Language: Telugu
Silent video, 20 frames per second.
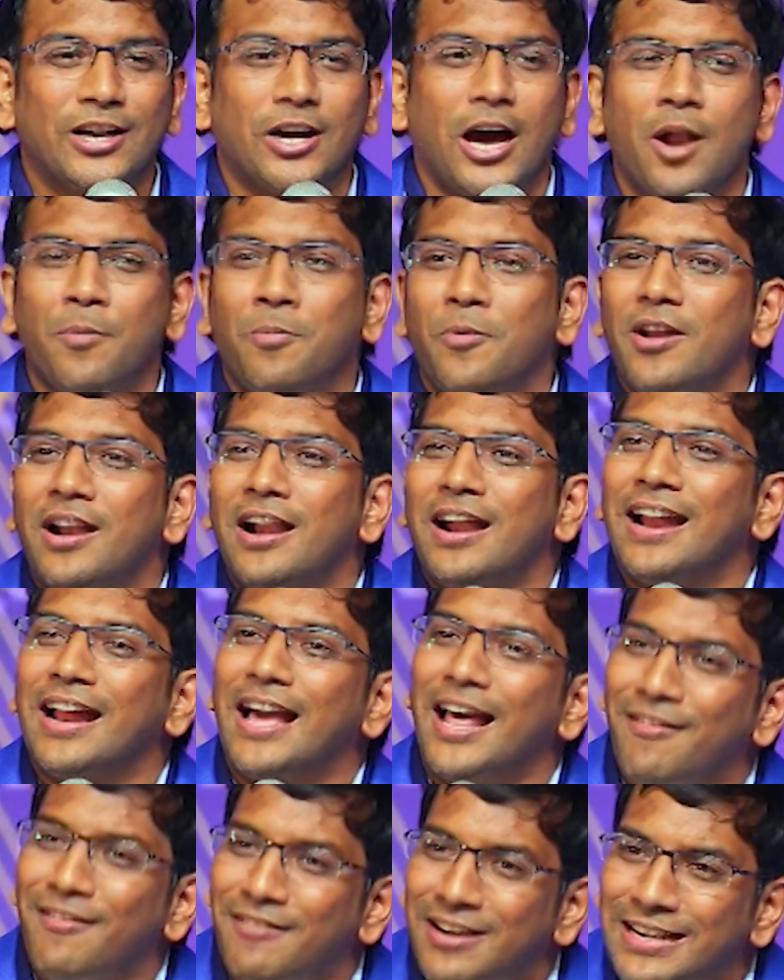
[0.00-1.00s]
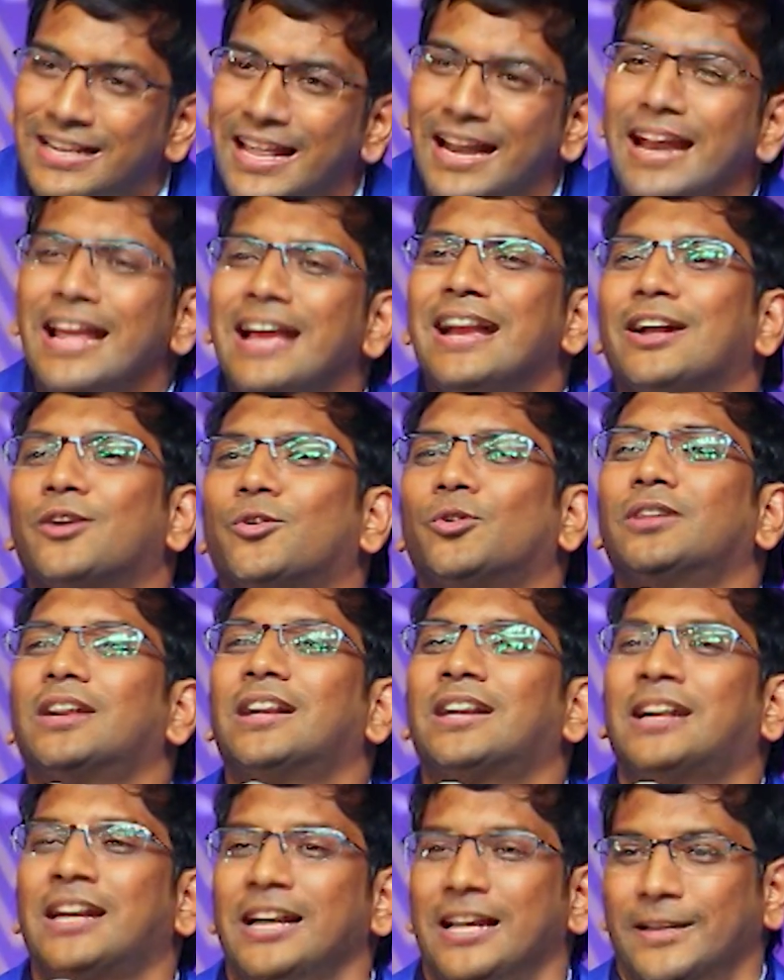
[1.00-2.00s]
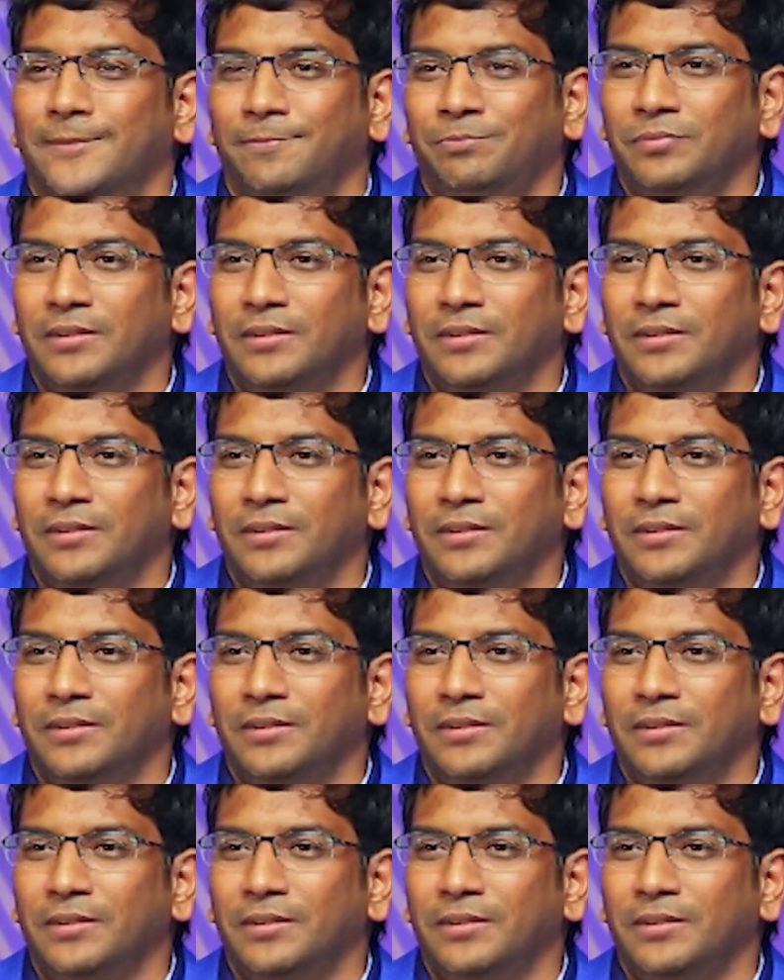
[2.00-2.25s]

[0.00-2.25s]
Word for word: కార్పొరేటర్ కలవంటేనే కుదరట్లా